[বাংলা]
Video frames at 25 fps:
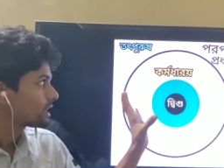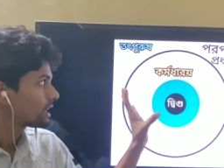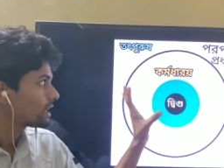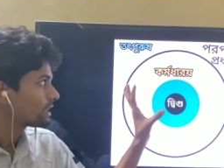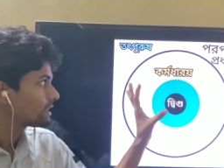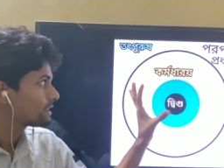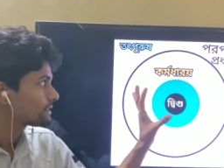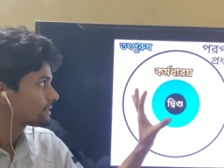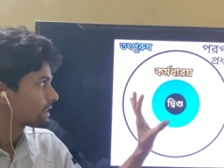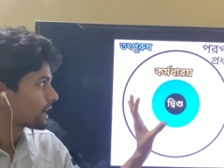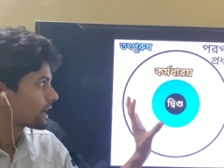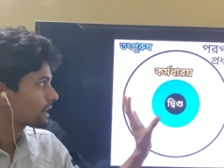
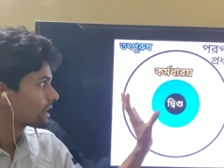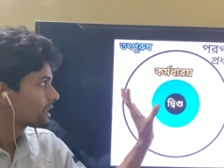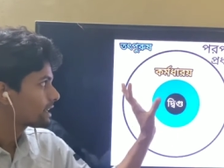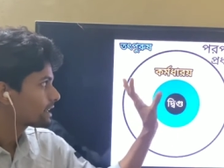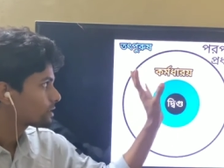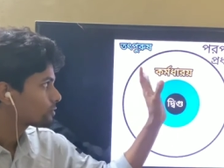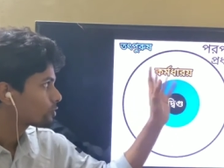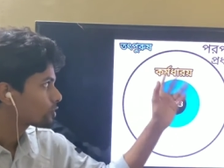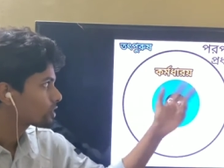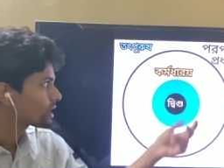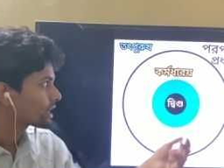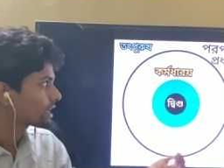এই
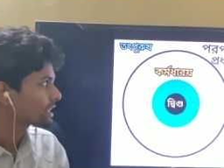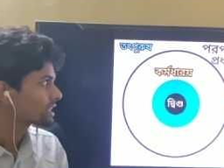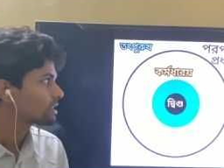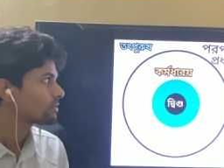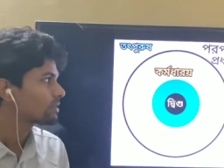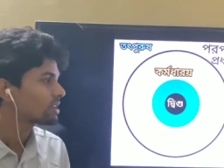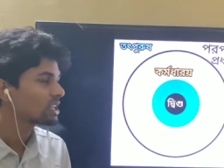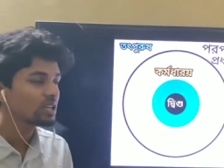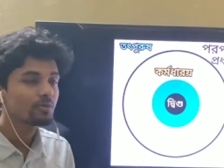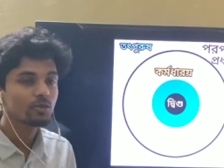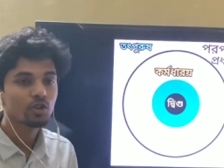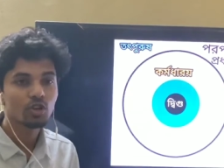সার্কেলটা মনে রাখতে
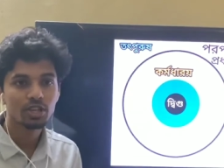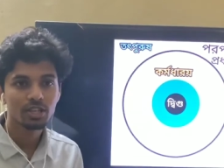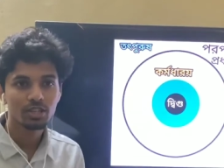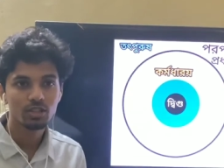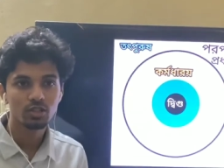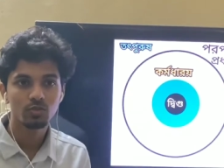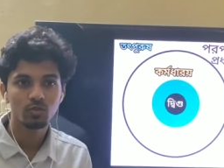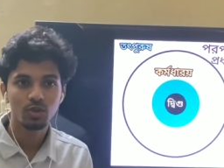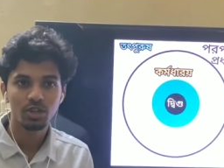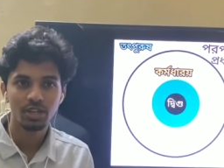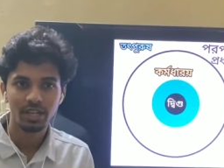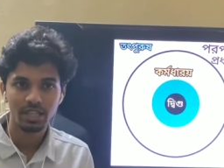পারলে আমরা অনেক
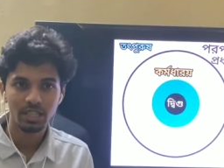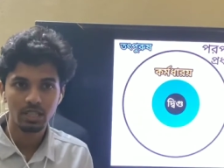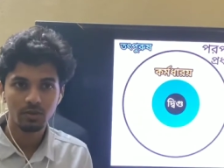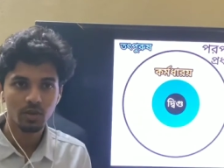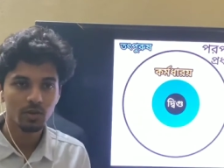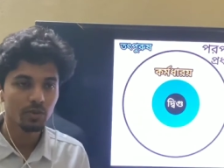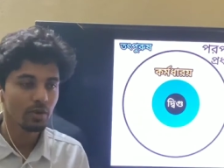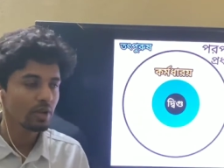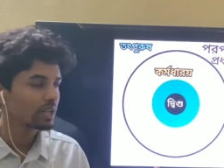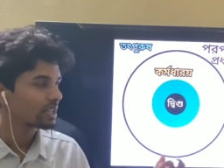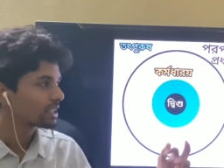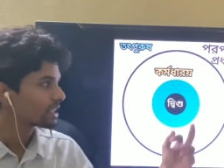কিছু মনে রাখতে
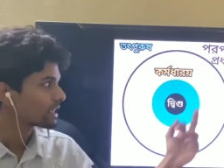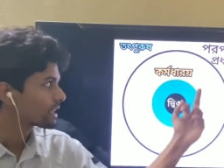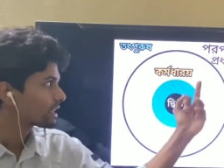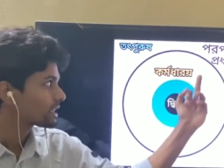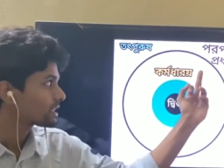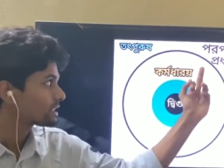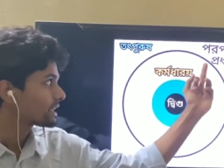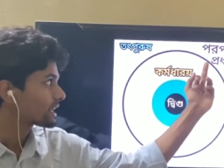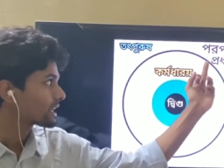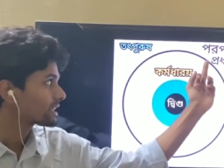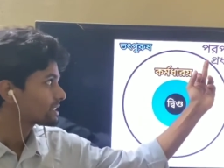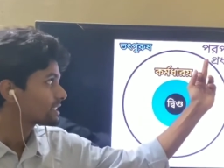পারবো
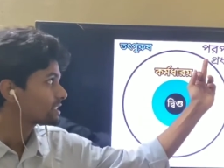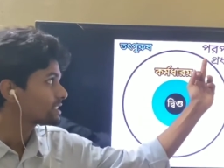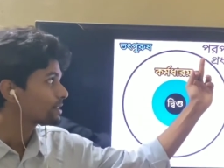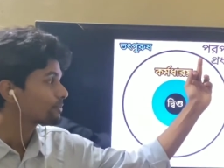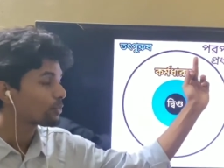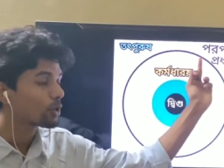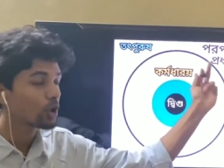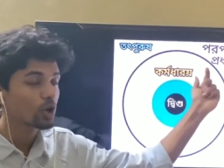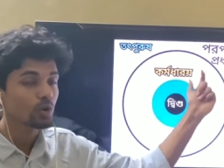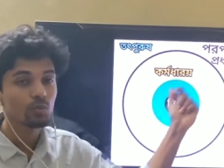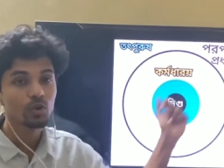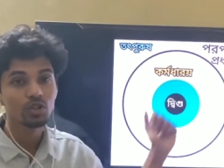এখানে দেখা যাচ্ছে
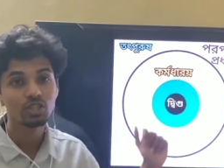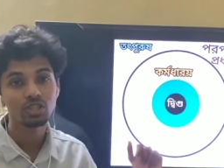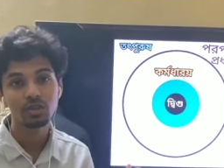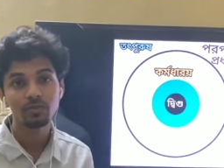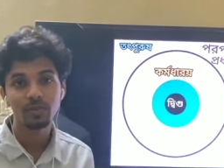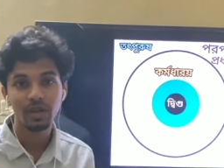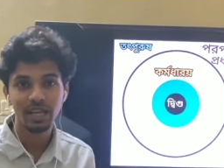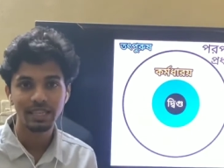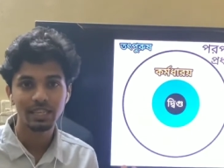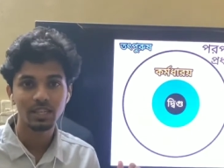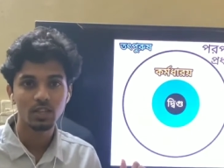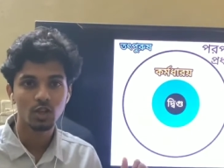পরপত্র
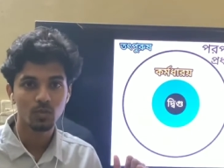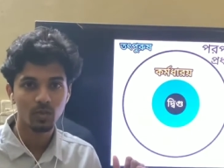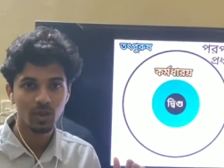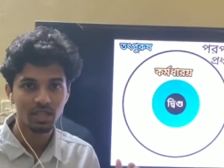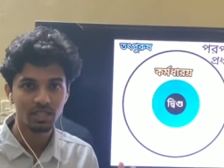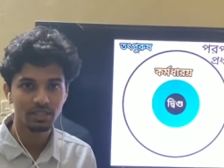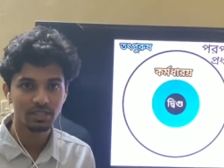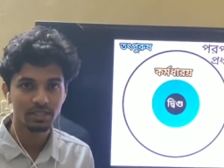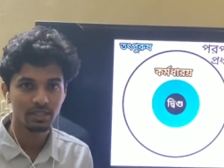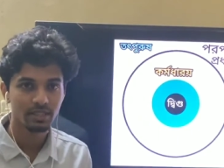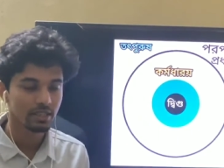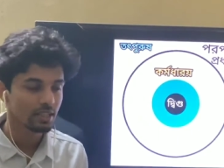প্রাধান্য
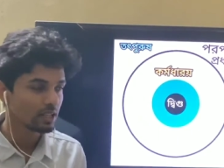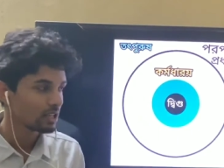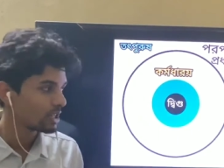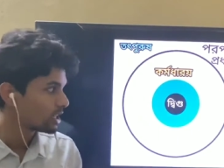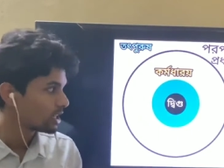পাচ্ছে